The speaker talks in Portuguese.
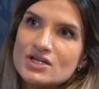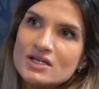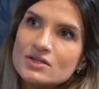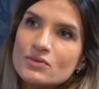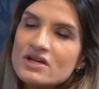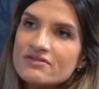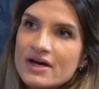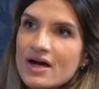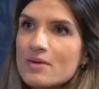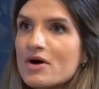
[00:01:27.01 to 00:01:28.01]
Então ele vai
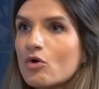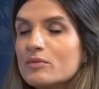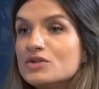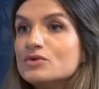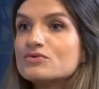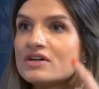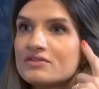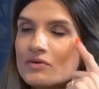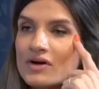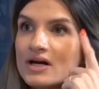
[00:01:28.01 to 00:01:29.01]
acabar comendo e não vai
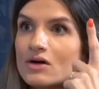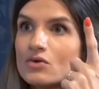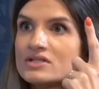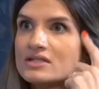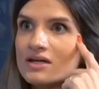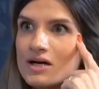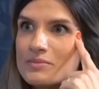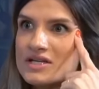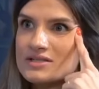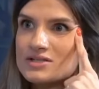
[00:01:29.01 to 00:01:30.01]
ficar com aquela coisa na
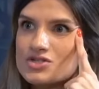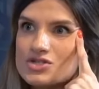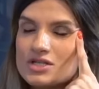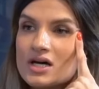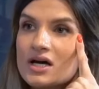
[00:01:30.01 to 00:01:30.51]
cabeça de,